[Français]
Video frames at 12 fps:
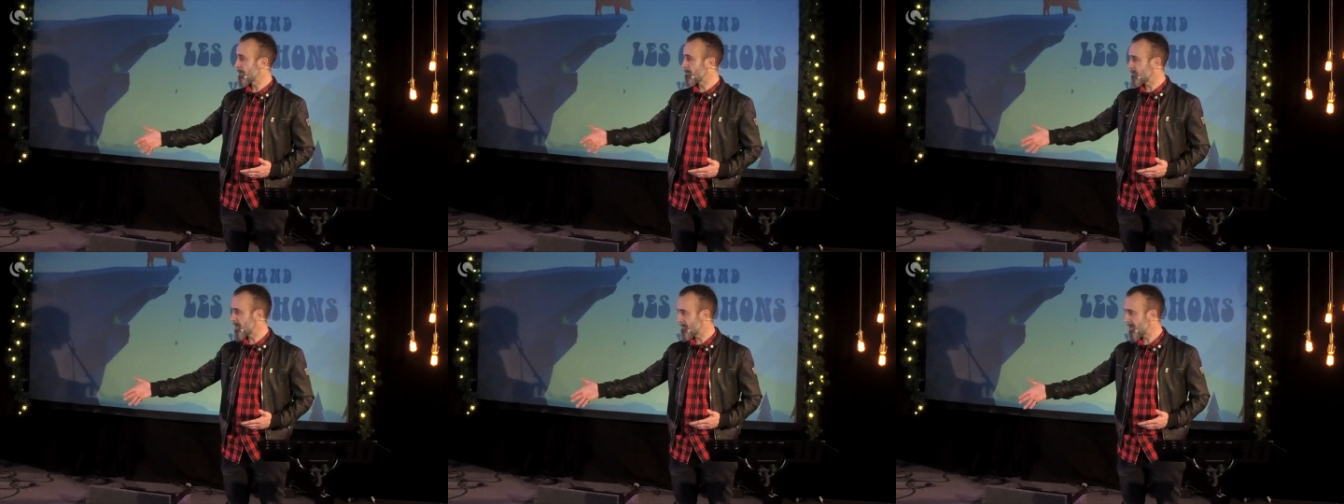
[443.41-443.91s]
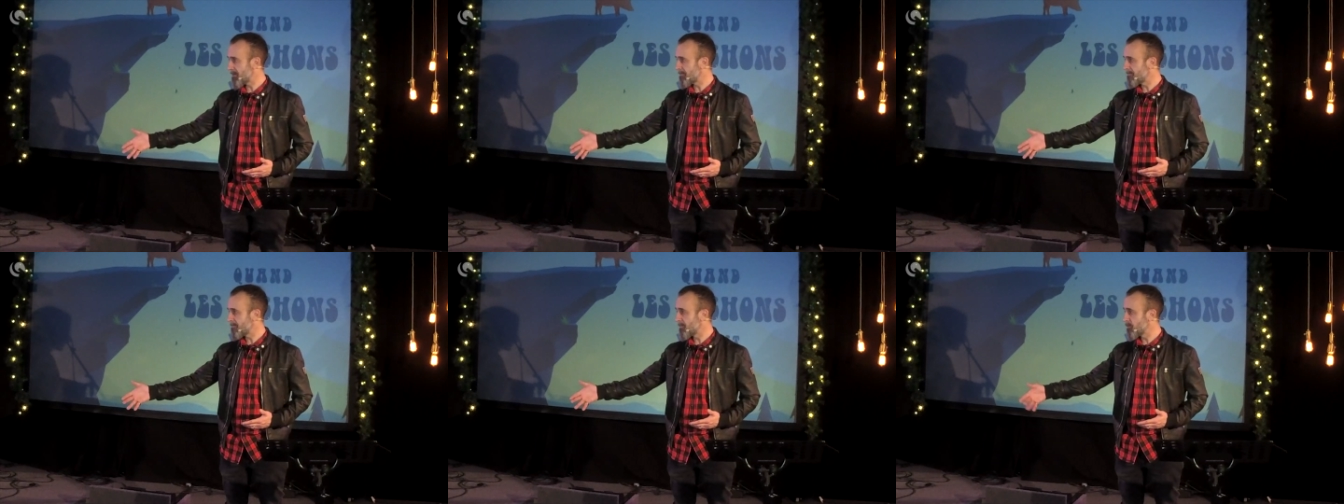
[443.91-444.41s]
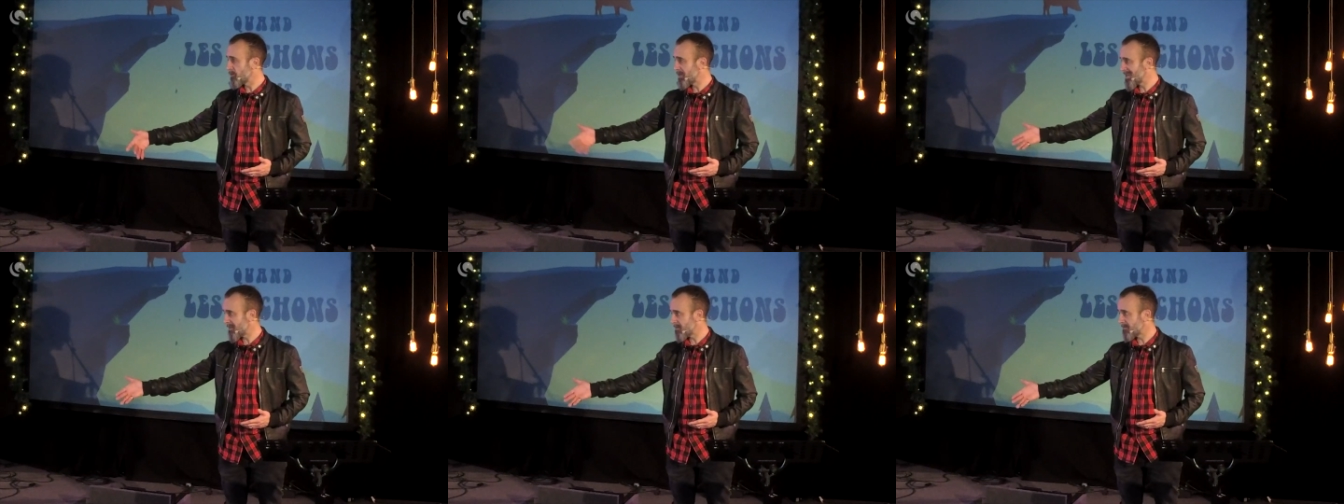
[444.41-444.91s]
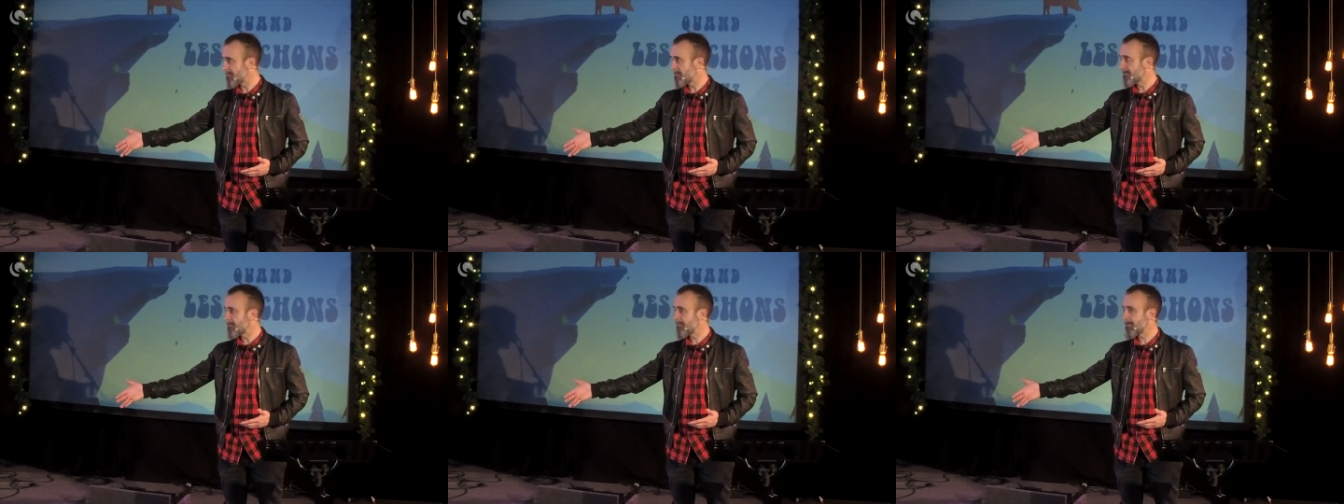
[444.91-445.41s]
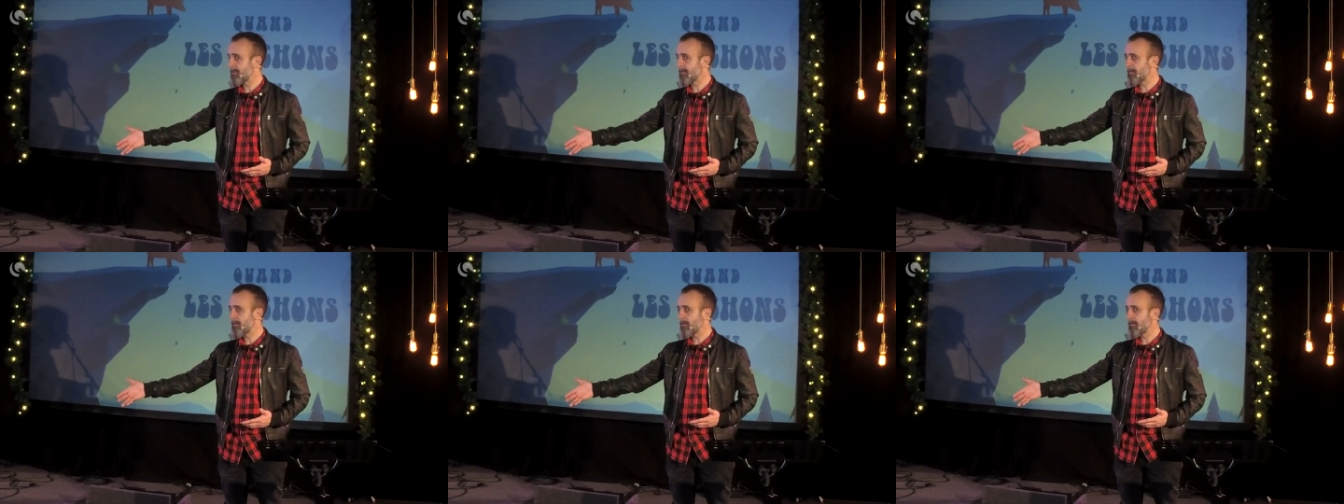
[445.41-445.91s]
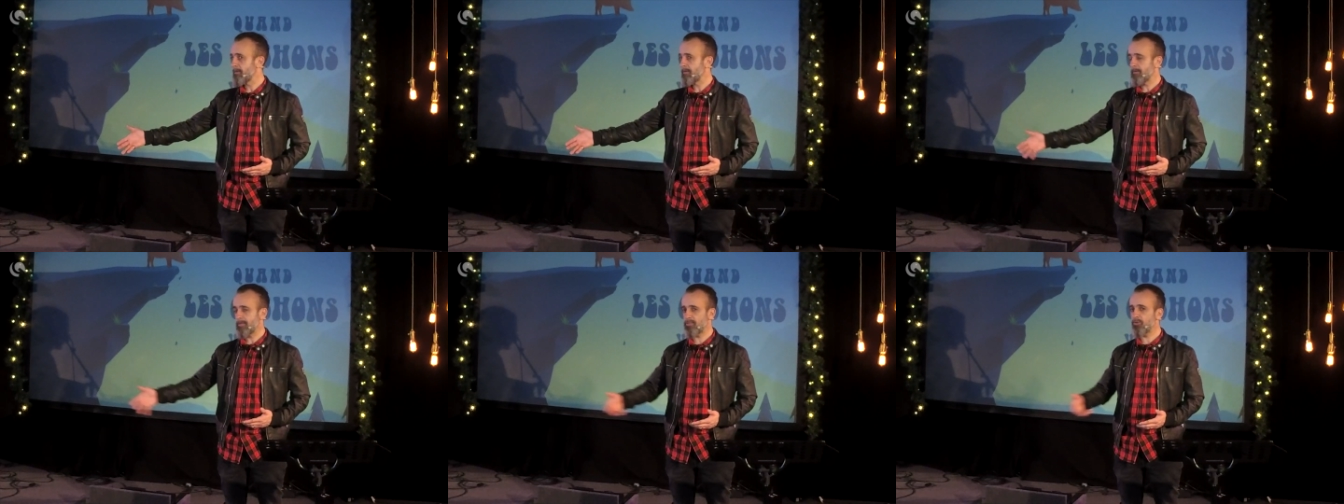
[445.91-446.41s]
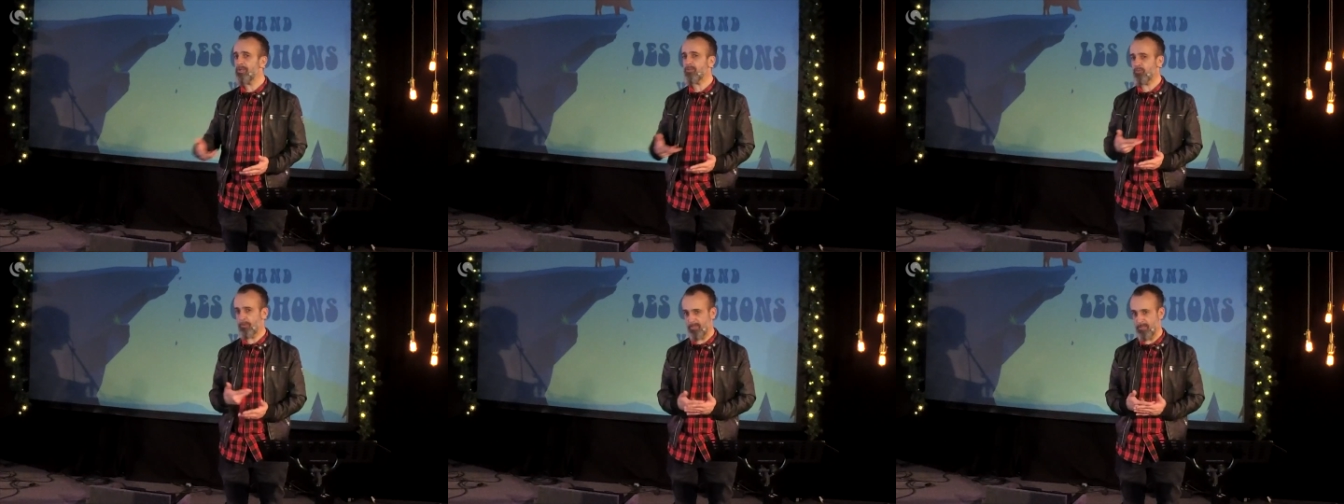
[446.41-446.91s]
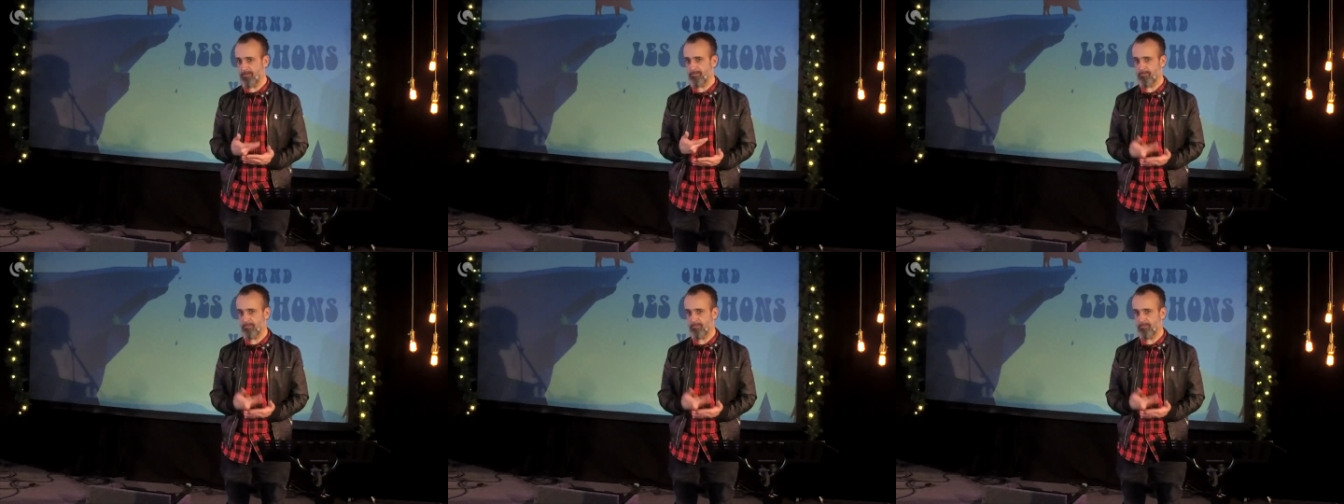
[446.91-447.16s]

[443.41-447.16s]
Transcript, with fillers: dans la mer, dans le lac. Ils sont où les 3000